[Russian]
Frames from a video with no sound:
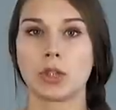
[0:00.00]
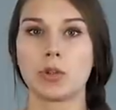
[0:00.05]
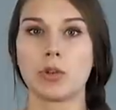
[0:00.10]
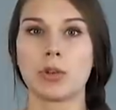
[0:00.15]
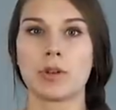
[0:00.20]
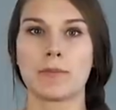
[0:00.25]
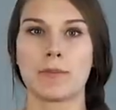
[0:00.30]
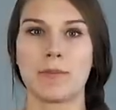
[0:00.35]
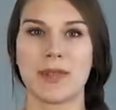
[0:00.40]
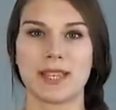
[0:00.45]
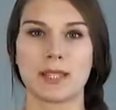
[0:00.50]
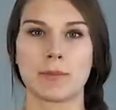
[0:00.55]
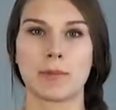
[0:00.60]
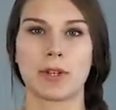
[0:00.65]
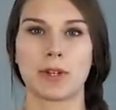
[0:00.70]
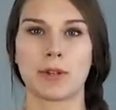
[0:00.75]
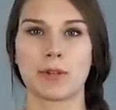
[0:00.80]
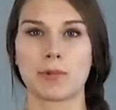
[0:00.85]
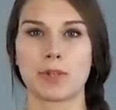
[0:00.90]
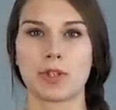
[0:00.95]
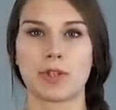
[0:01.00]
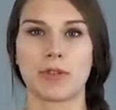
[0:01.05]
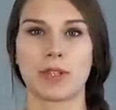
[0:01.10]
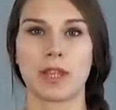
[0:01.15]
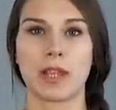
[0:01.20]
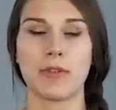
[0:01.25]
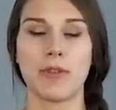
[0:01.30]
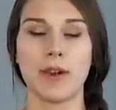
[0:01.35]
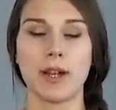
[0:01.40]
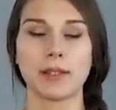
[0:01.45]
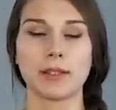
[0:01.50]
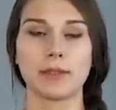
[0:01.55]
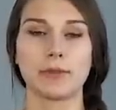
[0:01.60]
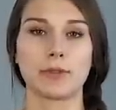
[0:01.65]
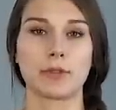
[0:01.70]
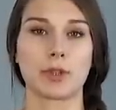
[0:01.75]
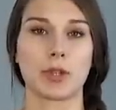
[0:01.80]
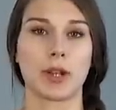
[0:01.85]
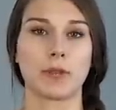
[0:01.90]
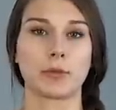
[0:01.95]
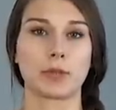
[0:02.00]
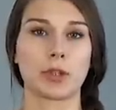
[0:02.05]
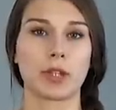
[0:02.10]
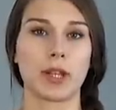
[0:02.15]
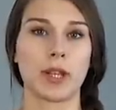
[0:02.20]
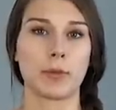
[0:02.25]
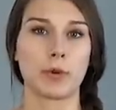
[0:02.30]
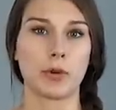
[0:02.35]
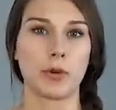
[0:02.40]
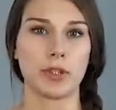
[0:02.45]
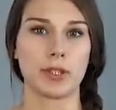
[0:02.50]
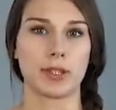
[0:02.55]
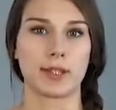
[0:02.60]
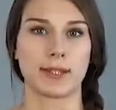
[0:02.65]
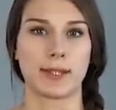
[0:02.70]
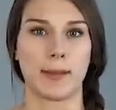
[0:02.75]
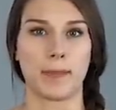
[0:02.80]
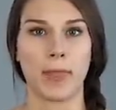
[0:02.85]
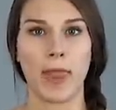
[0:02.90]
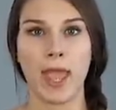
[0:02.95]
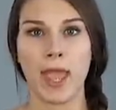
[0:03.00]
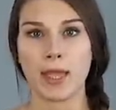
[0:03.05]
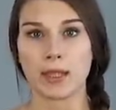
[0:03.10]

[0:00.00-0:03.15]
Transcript: Но без перекручивания фактов все равно не обходится.